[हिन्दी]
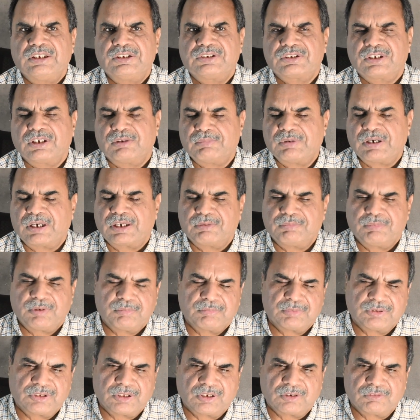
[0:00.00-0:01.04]
इसके बारे
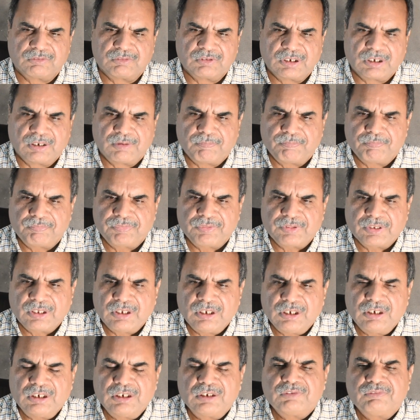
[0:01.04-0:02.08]
में बताऊंगा
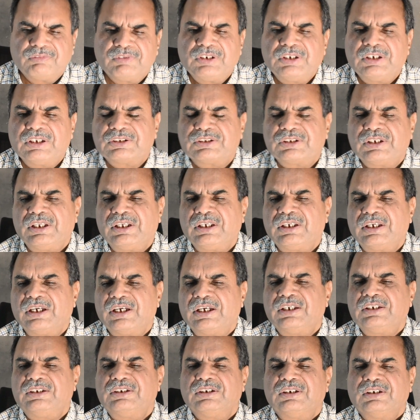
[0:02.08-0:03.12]
वीनस
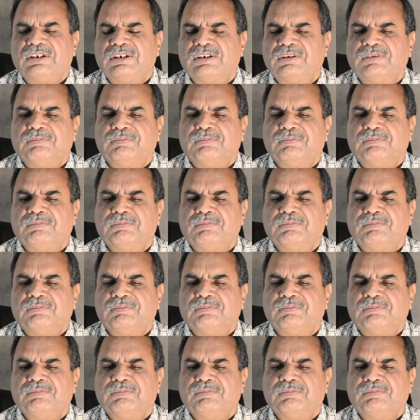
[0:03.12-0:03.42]
लीकेज